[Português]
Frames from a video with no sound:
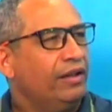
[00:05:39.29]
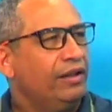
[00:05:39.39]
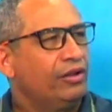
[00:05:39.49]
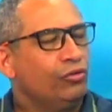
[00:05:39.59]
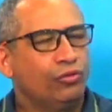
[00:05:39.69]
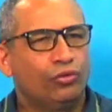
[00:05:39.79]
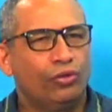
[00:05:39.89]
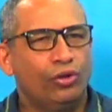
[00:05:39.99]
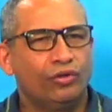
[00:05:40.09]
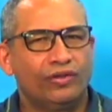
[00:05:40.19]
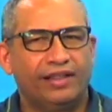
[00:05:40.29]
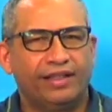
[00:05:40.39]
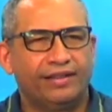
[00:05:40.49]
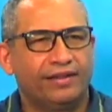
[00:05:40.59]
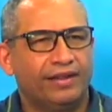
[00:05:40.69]
Então, todos
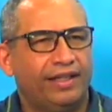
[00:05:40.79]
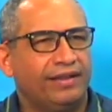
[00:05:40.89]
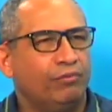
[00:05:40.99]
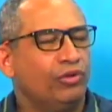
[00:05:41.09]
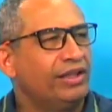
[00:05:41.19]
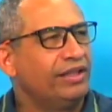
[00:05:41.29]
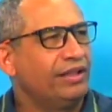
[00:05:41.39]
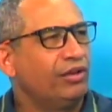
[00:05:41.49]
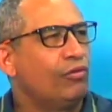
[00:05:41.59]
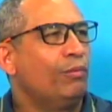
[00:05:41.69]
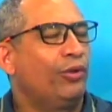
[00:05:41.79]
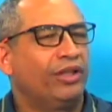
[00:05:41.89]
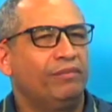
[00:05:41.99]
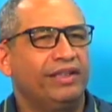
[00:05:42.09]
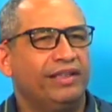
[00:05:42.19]
essa mudança de
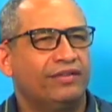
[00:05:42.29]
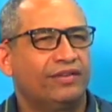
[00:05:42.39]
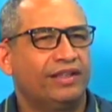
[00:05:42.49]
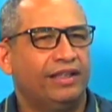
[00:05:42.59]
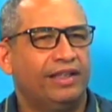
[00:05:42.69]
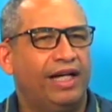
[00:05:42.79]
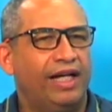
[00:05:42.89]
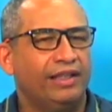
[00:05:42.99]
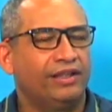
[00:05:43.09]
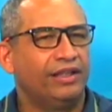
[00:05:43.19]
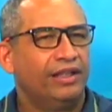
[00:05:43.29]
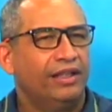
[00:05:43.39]
comportamento da sociedade,